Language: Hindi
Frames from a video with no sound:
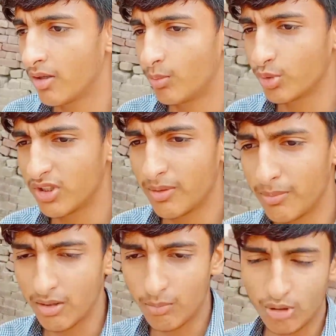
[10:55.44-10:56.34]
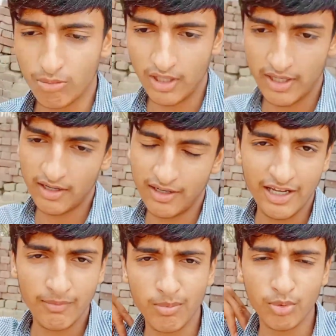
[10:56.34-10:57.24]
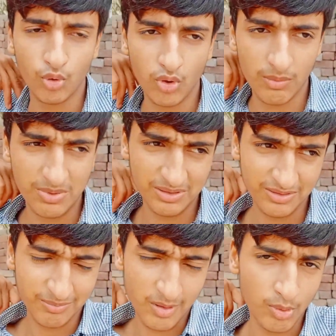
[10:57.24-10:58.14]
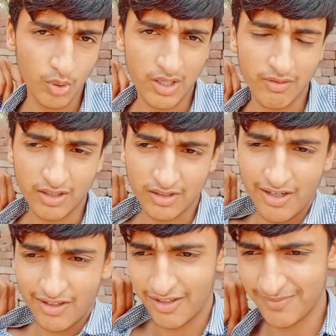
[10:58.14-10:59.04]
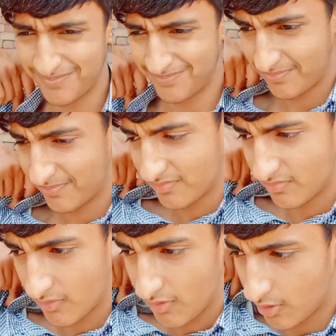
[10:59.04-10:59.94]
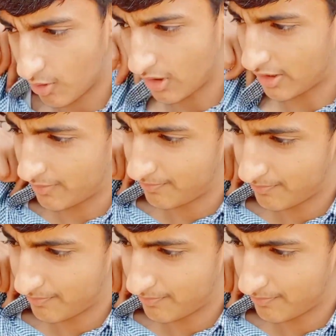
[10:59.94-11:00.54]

मुझे अम्मी अबू ने बोला यार ले बबलू को अब बबलू का वक्त आ गया यार